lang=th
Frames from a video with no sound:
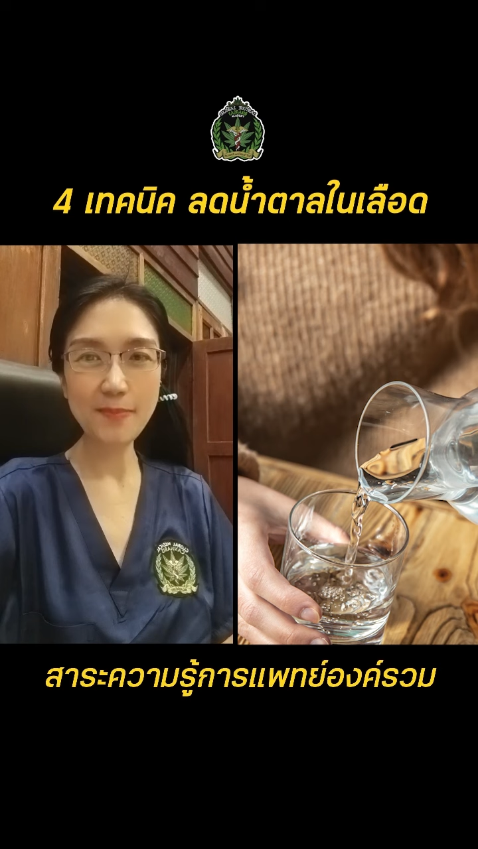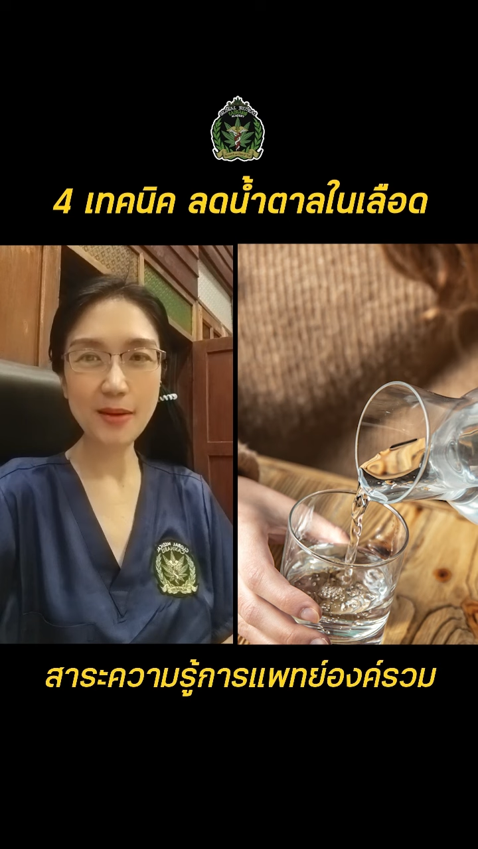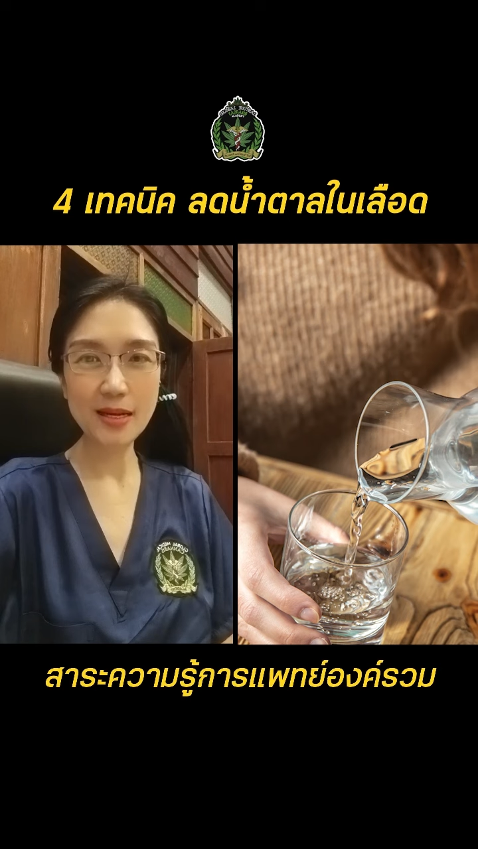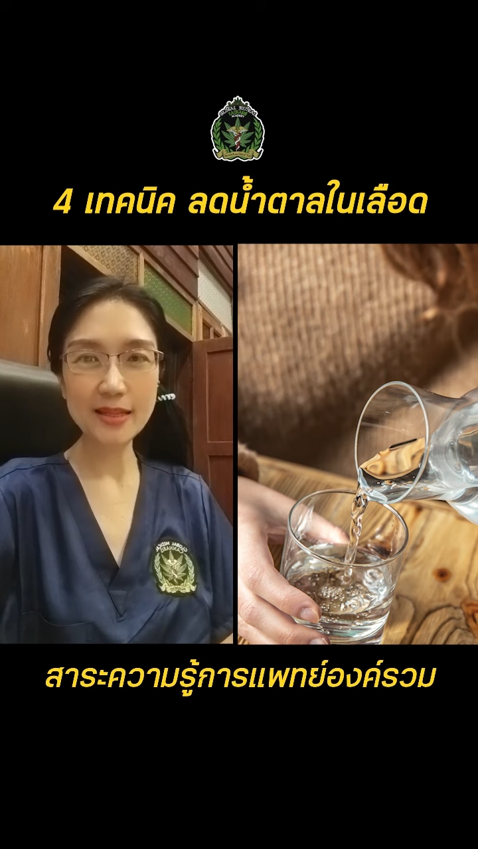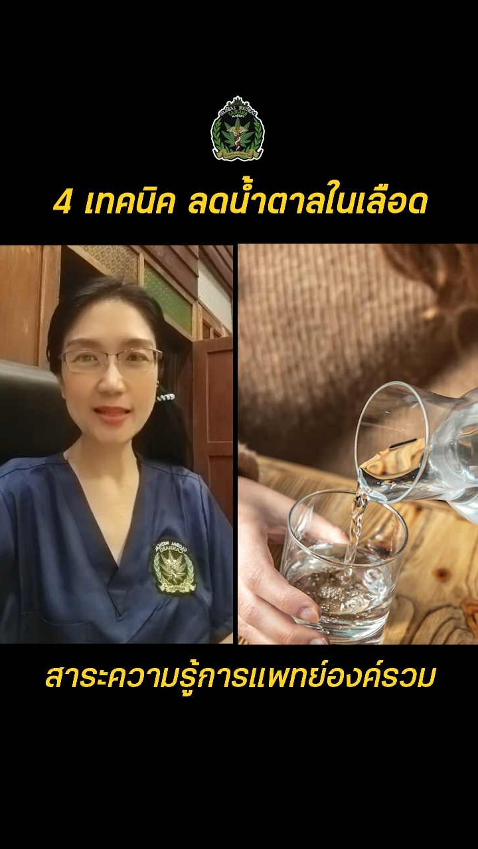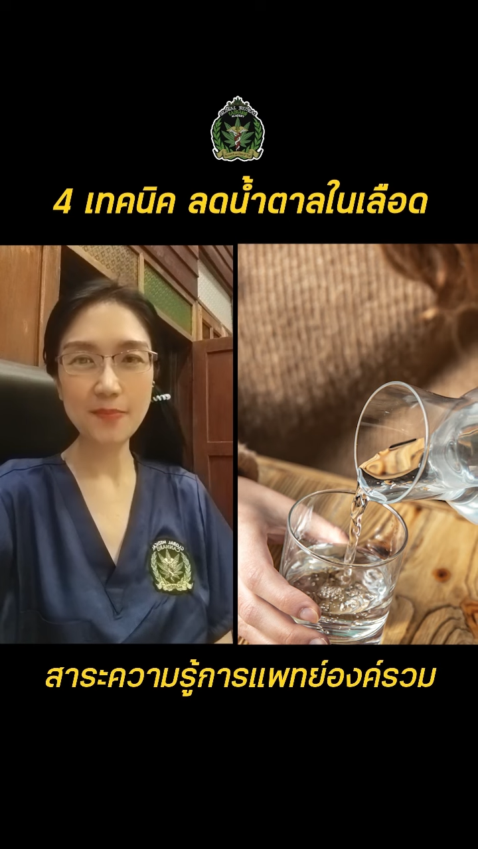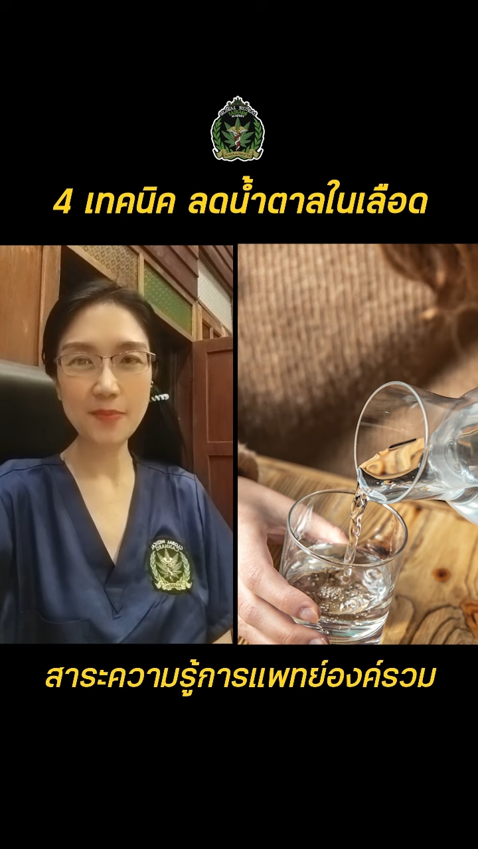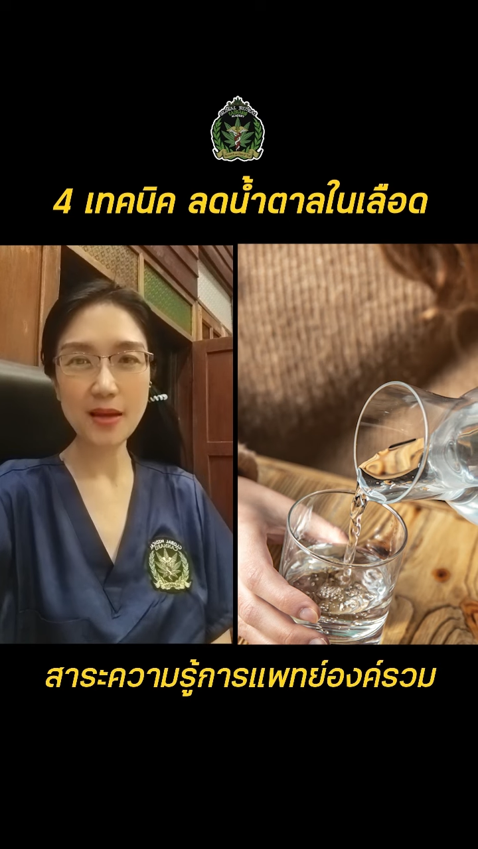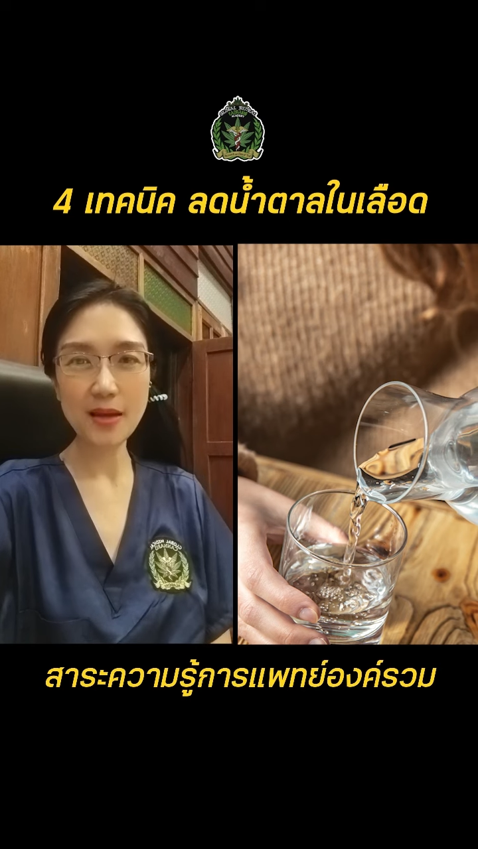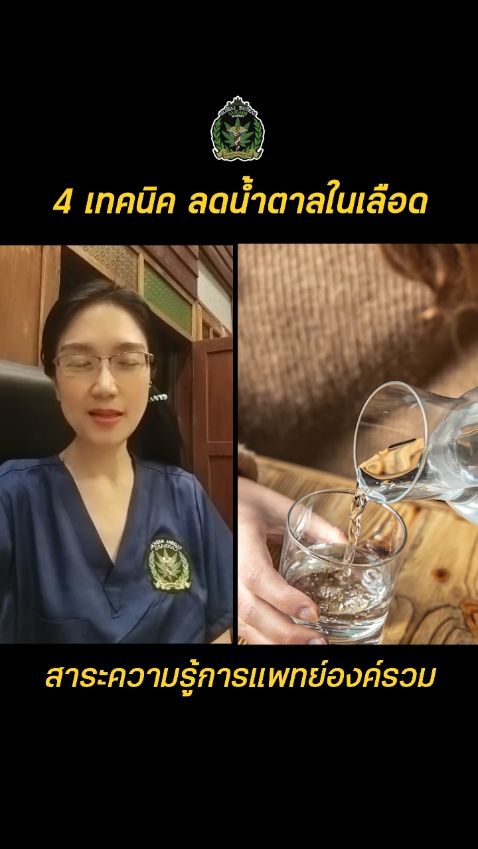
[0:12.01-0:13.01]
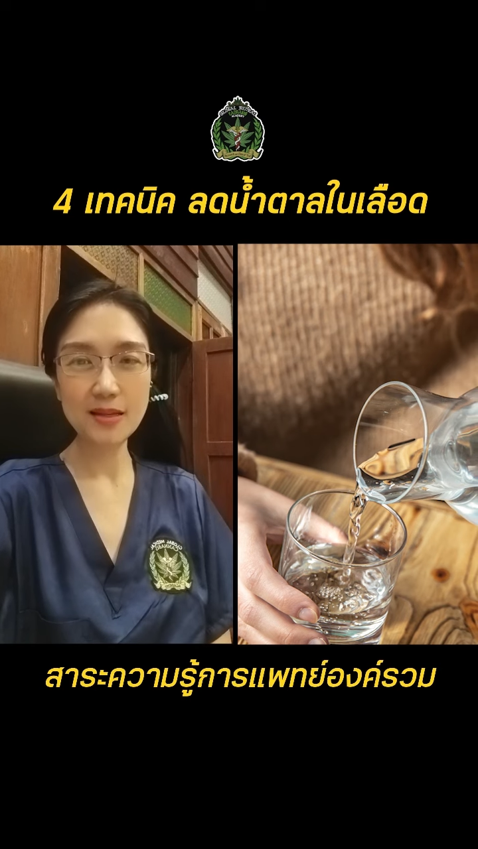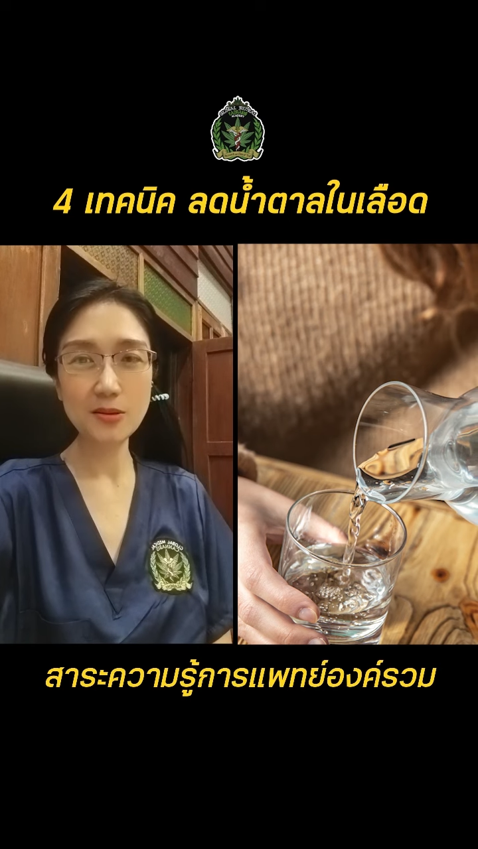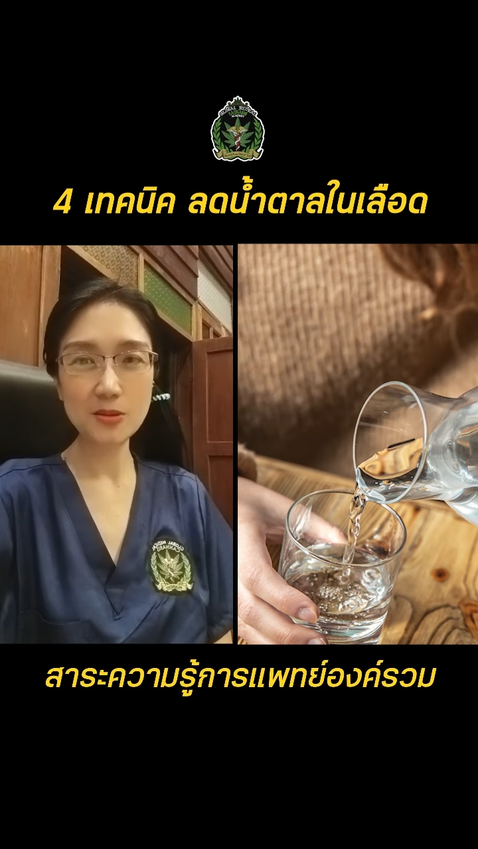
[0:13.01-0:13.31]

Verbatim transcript: มีระดับน้ำตาลในเลือด